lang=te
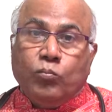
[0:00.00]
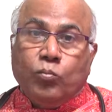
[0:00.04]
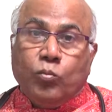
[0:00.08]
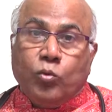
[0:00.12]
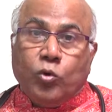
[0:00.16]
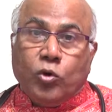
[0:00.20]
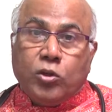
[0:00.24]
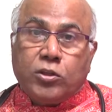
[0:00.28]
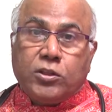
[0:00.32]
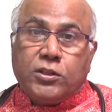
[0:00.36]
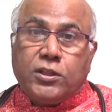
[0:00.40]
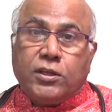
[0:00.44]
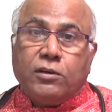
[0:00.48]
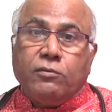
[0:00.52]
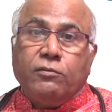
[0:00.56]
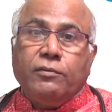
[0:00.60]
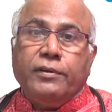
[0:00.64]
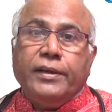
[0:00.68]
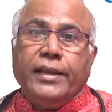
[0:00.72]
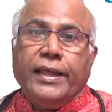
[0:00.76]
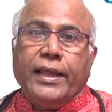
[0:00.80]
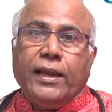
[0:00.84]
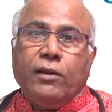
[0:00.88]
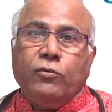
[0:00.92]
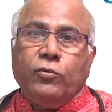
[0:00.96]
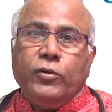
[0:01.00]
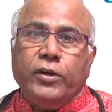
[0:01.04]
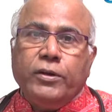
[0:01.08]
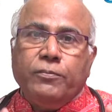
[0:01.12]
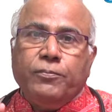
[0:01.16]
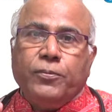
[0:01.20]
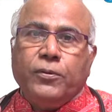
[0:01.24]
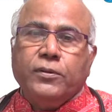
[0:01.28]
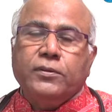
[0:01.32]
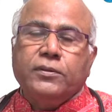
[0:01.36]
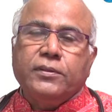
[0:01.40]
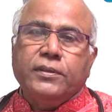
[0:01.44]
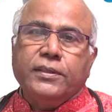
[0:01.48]
మూత్రం నిల
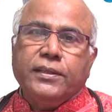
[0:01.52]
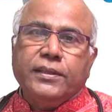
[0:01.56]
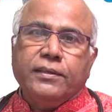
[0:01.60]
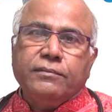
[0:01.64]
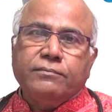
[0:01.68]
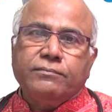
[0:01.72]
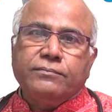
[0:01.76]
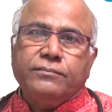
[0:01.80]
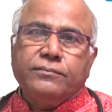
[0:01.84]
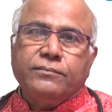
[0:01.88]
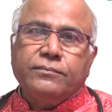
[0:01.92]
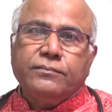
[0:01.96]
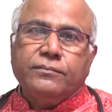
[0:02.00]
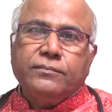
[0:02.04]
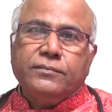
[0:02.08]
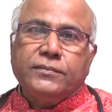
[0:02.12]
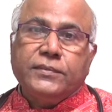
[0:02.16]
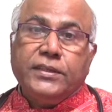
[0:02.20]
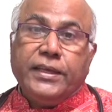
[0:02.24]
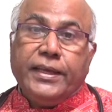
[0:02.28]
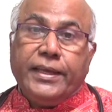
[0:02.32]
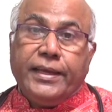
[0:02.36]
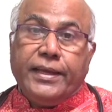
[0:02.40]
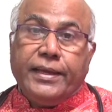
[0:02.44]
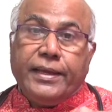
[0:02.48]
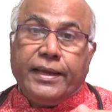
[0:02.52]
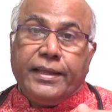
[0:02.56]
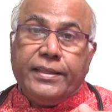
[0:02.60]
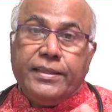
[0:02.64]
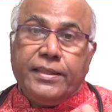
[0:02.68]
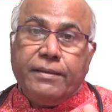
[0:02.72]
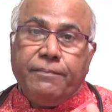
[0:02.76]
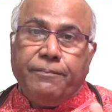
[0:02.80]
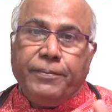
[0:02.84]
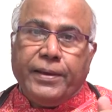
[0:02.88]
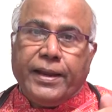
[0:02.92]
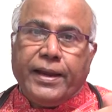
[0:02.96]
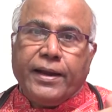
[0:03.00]
ఉండిపోతుంది ఈ
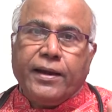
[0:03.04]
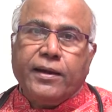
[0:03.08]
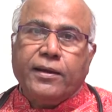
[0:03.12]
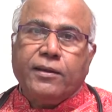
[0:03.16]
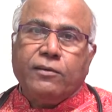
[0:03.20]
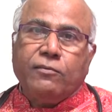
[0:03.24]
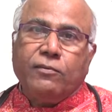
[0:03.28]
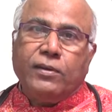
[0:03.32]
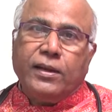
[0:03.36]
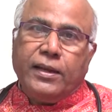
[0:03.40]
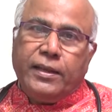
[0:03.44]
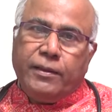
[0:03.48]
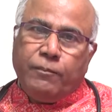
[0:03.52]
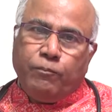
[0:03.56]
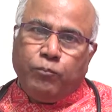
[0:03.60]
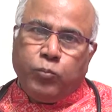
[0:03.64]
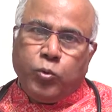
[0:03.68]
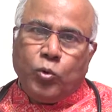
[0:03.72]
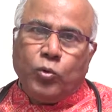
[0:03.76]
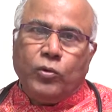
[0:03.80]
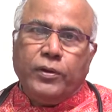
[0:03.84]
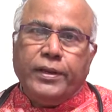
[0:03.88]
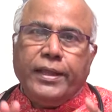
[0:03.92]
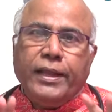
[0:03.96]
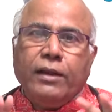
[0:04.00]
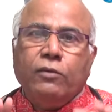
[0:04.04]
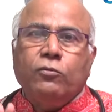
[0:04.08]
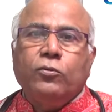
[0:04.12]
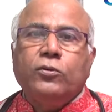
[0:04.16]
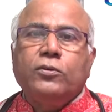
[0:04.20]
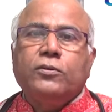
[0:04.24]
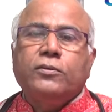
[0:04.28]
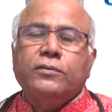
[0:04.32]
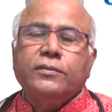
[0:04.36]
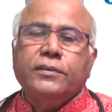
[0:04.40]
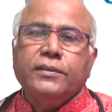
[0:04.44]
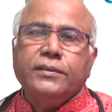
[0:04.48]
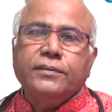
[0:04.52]
గ్రంథి పెరగటం వల్ల ఎప్పుడూ నిలవ
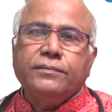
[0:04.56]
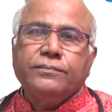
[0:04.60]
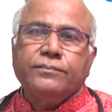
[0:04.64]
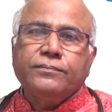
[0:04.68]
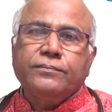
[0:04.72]
ఉంటుంది